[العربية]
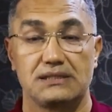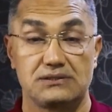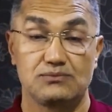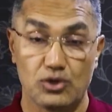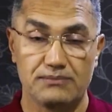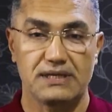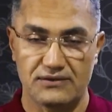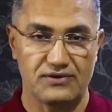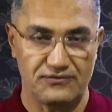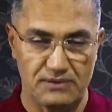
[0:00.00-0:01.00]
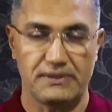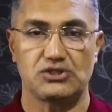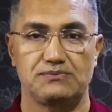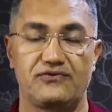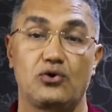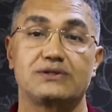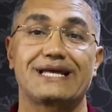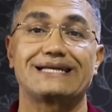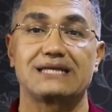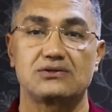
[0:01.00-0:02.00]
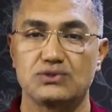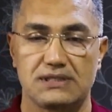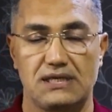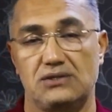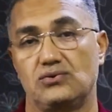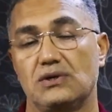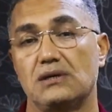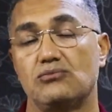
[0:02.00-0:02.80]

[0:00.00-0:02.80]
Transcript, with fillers: لان دي مهمين هيفرق في المانجمنت هو انت عندك تو سيناريو